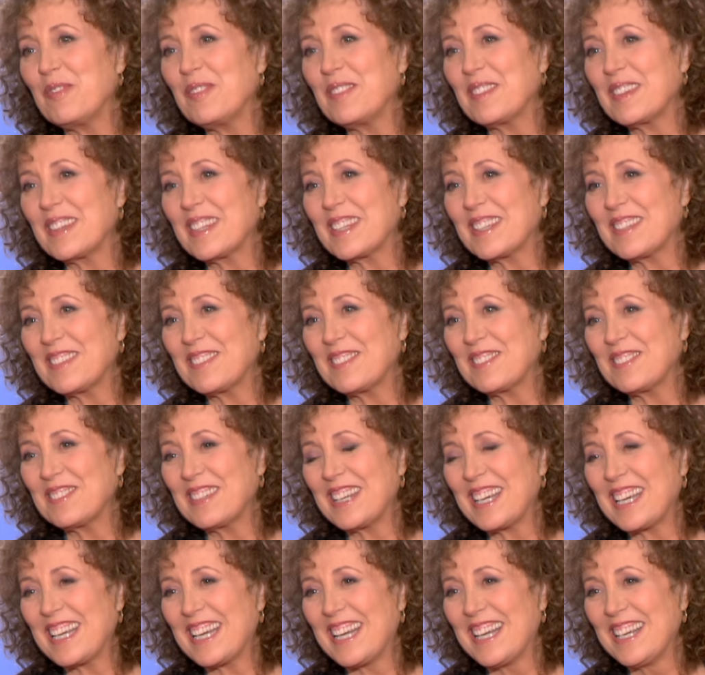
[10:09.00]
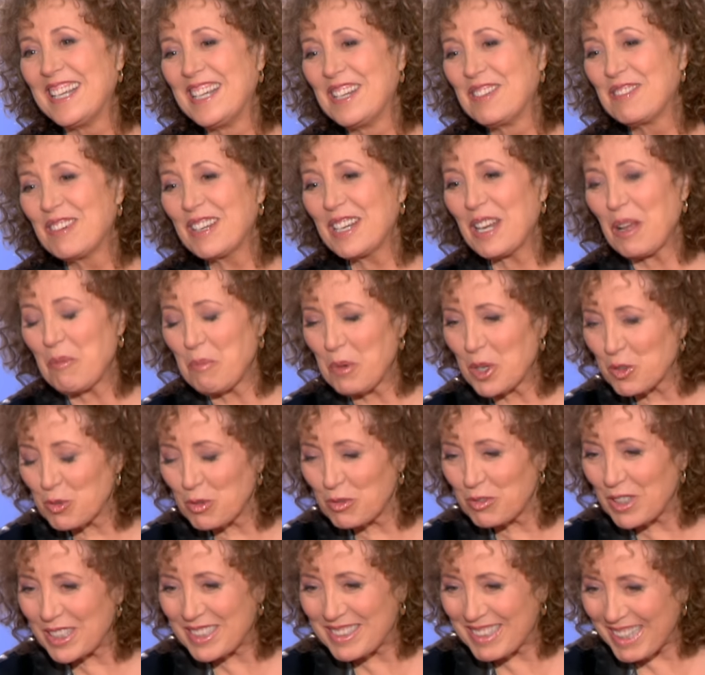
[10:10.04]
Et je le vois bien, donc je n'ai pas de mais problème. Mais je
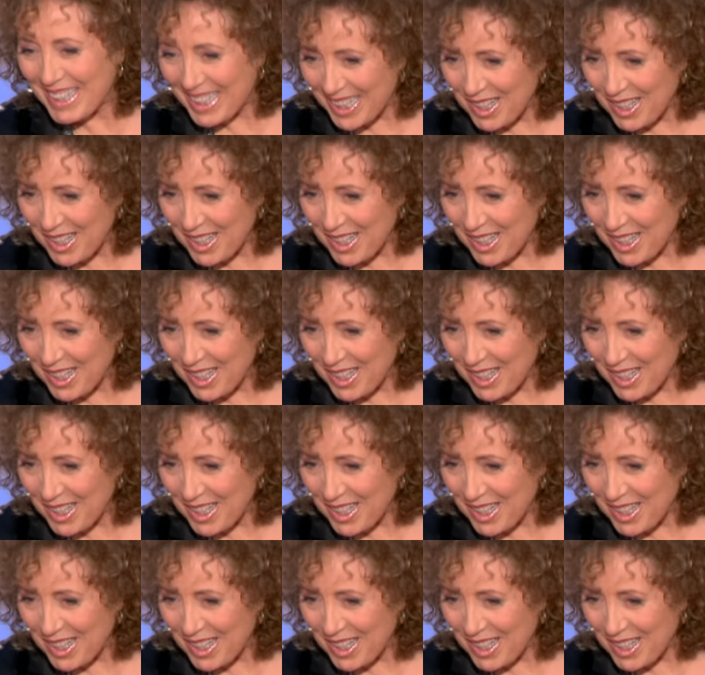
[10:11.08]
vous vois très